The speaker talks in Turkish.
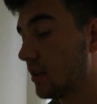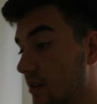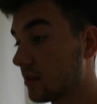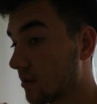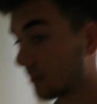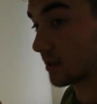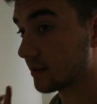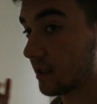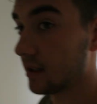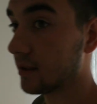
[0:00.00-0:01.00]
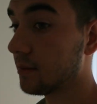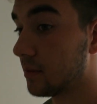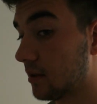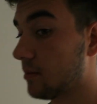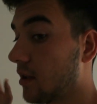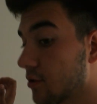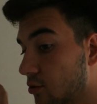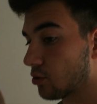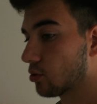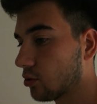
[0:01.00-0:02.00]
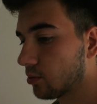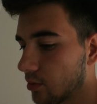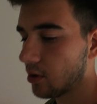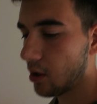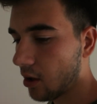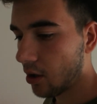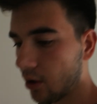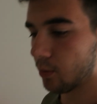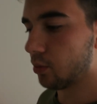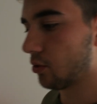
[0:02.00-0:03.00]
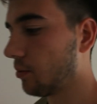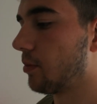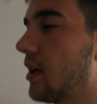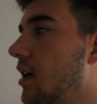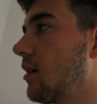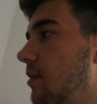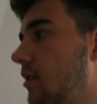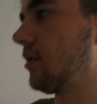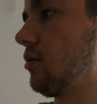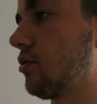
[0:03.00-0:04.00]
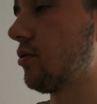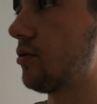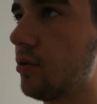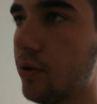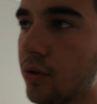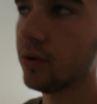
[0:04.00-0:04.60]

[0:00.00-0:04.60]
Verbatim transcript: İnanılmaz terledim, inanılmaz yoruldum. Bugün bayağı bir yorucuydu.